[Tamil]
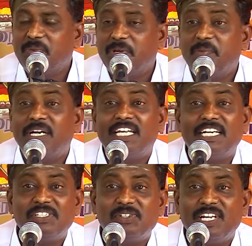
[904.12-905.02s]
பெருமானார்
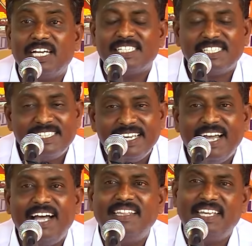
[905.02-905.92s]
என்ன சொன்னாங்க
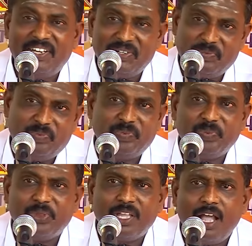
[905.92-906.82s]
சிதையா தேகம்
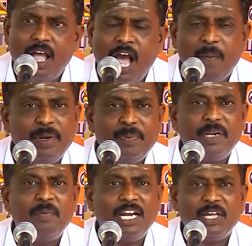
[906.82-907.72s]
அப்புறம்
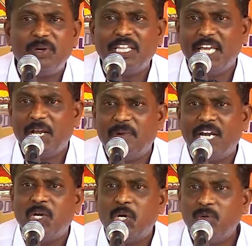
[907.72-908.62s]
பெருமானாருடைய தேகம்
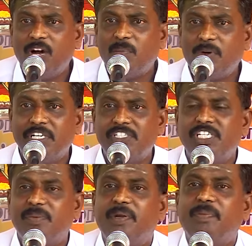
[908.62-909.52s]
அணு அணுவாக
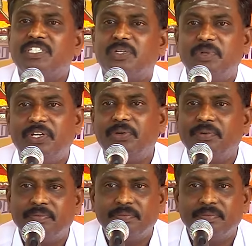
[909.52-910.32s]
போயிடுச்சுன்னு எப்படி பேச முடியும்